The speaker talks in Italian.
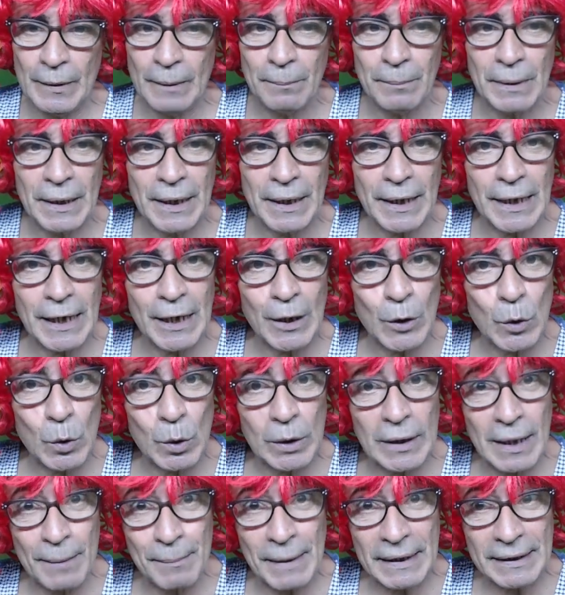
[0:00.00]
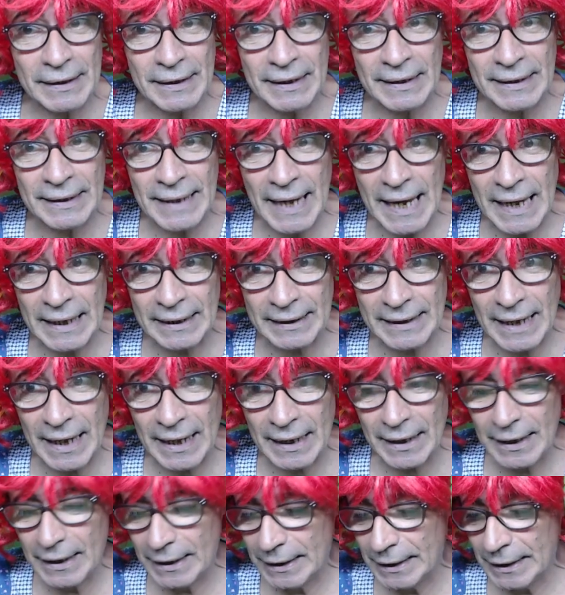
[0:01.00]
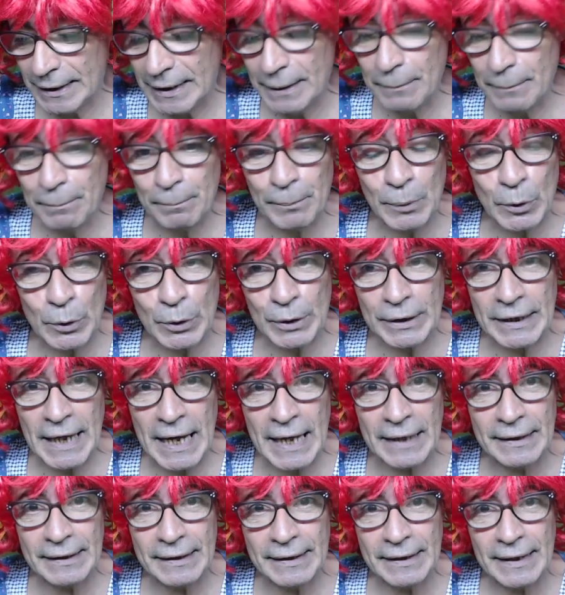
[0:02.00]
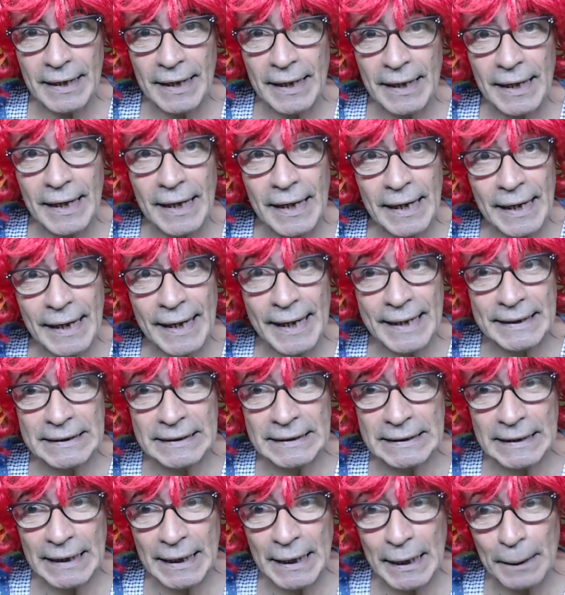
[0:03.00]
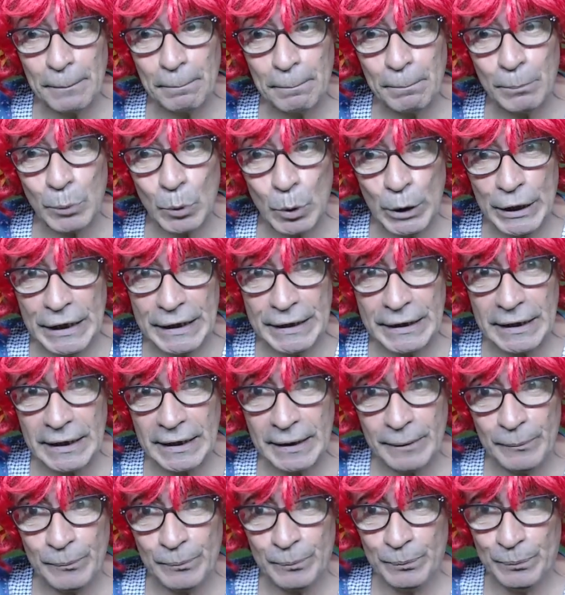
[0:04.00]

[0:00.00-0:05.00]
perché con la mattinata l'importante è essere puliti.